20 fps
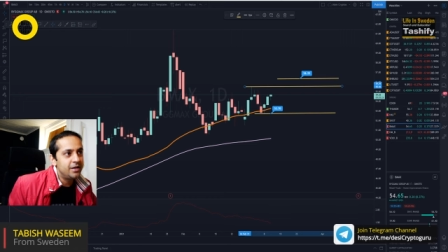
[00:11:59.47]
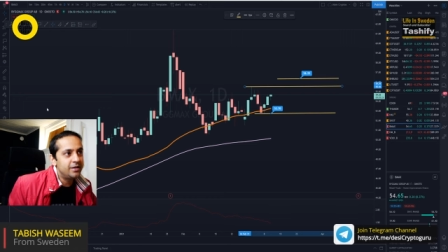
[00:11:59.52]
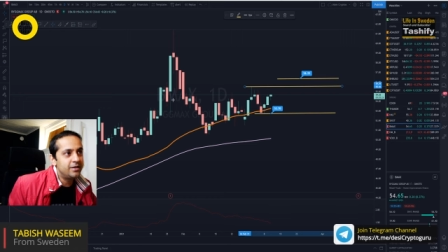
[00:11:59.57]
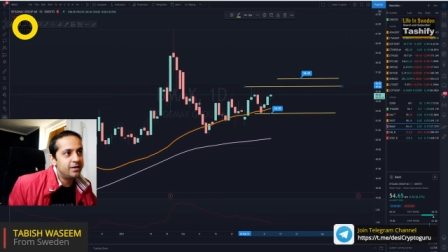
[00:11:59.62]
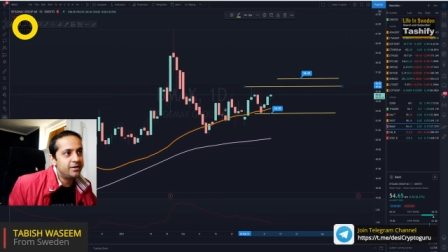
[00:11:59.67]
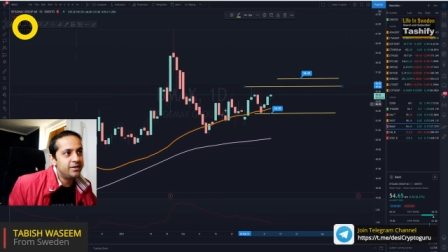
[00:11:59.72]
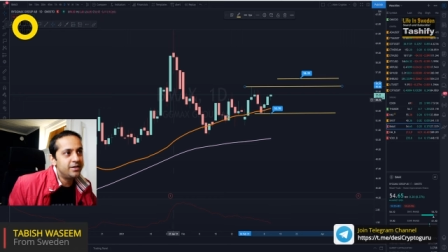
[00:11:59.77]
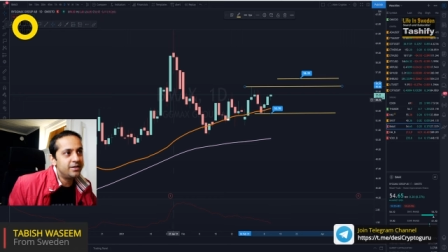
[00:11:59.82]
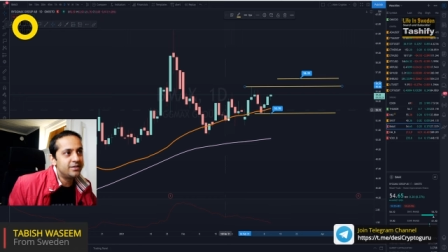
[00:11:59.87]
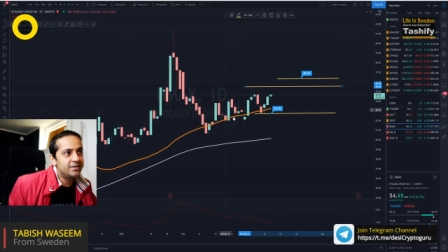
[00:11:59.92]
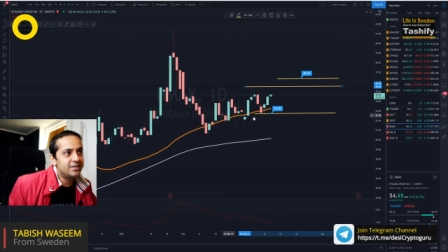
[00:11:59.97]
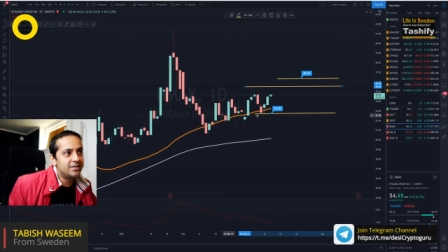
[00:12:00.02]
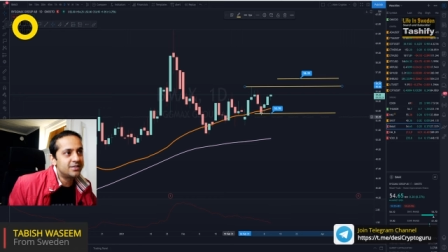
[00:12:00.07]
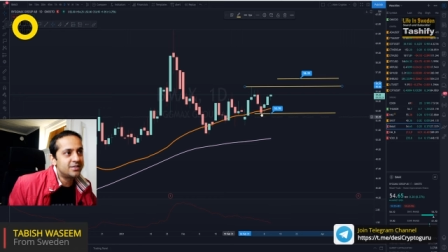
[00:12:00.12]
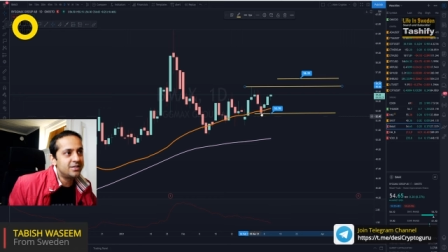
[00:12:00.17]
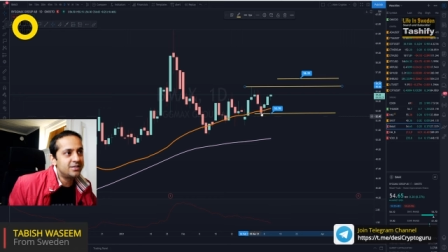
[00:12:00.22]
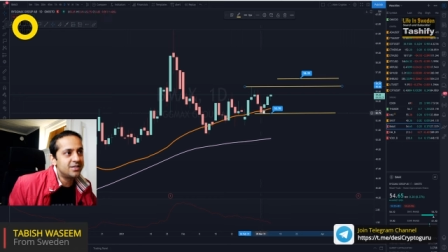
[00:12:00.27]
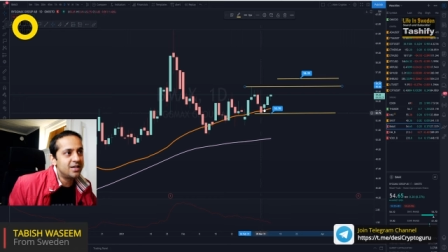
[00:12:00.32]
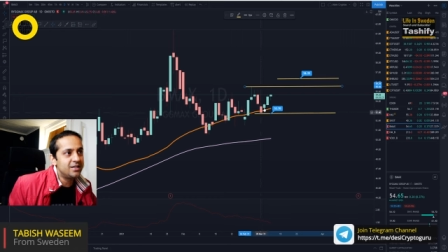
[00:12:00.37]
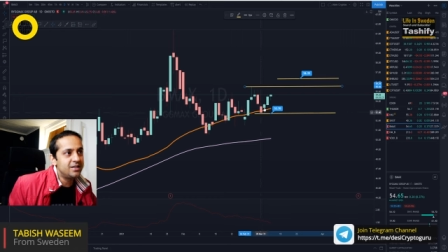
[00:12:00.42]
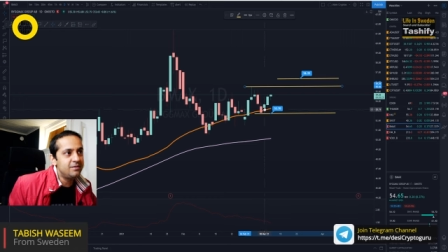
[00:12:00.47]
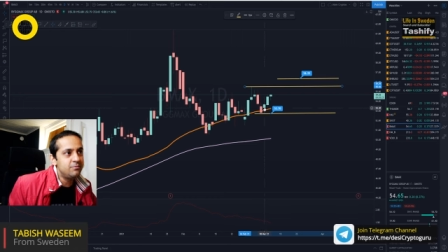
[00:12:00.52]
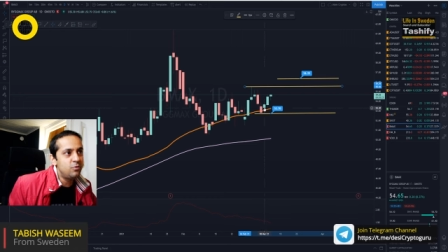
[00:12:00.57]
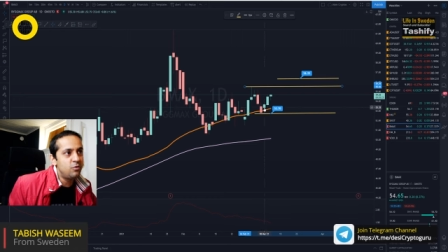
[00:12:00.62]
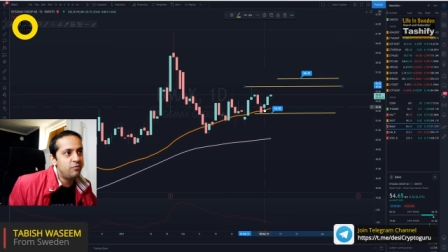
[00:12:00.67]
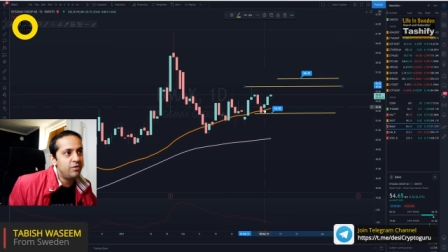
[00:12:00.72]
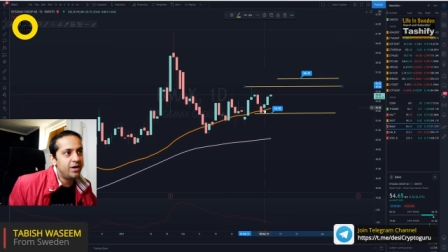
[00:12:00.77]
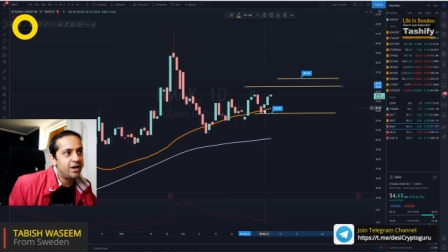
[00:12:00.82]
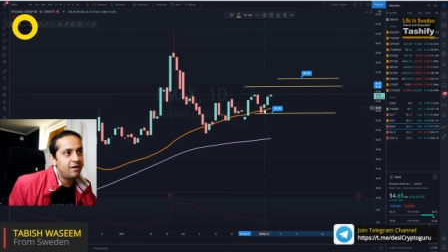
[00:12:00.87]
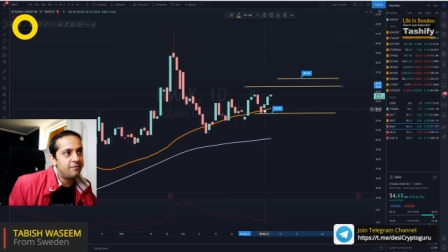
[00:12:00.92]
इधर ये रेजिस्टेंस आई थी
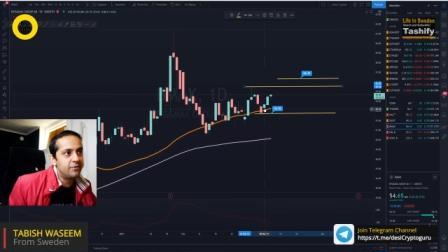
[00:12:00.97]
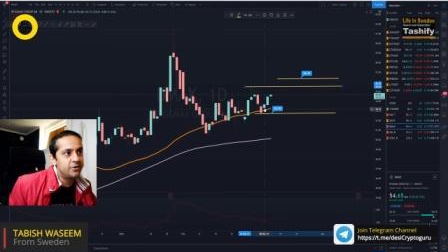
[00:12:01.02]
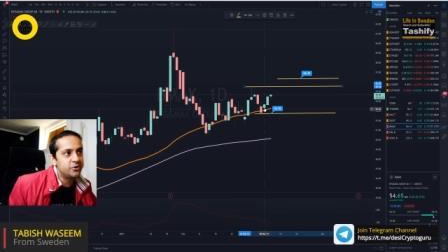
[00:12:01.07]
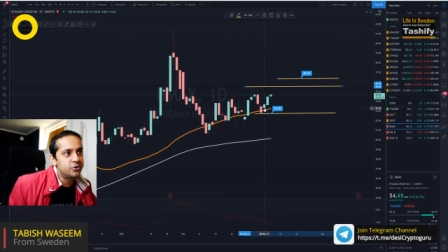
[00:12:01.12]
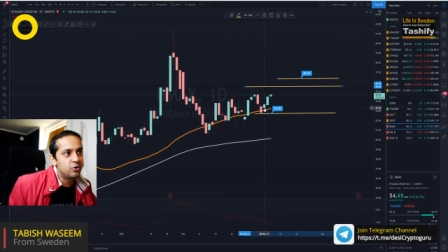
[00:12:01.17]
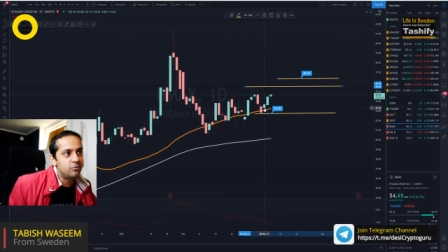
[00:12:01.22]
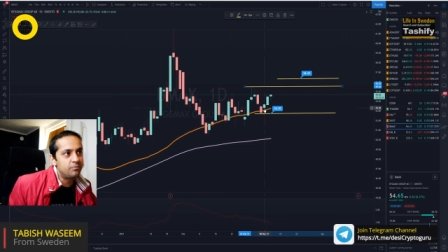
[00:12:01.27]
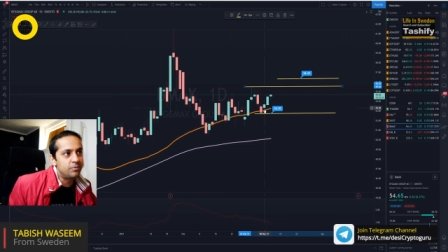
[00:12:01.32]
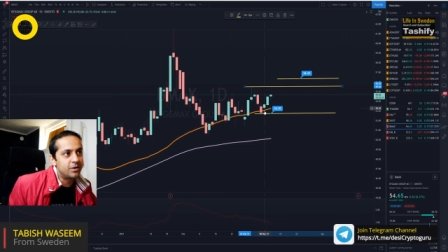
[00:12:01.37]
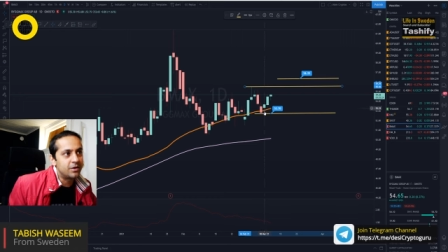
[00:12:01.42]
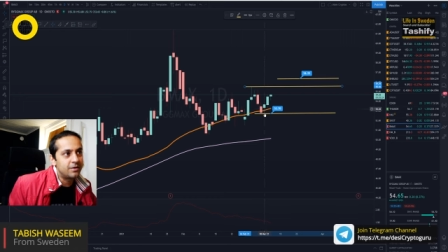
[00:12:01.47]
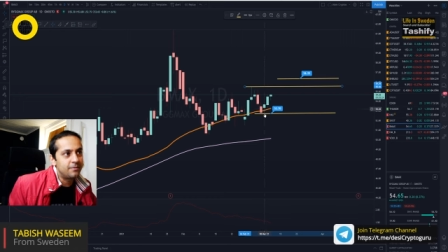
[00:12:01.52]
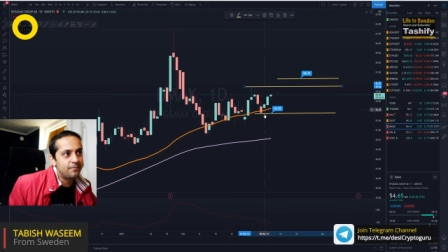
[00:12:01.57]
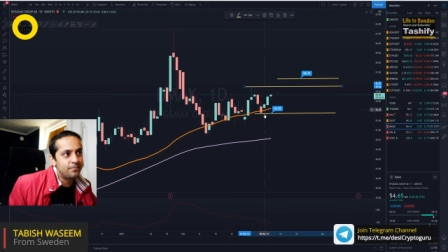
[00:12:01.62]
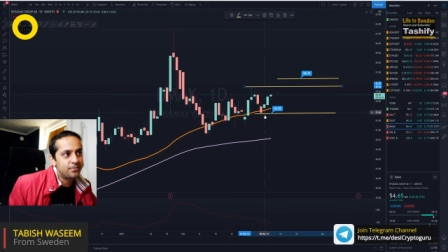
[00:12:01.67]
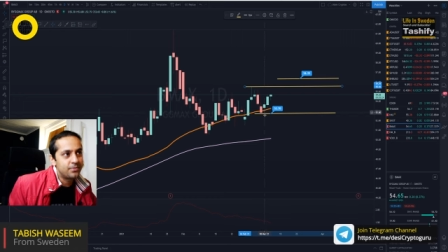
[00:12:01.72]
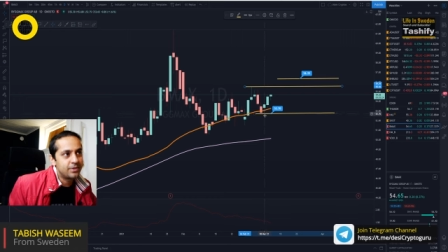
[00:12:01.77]
मूविंग एवरेज के ऊपर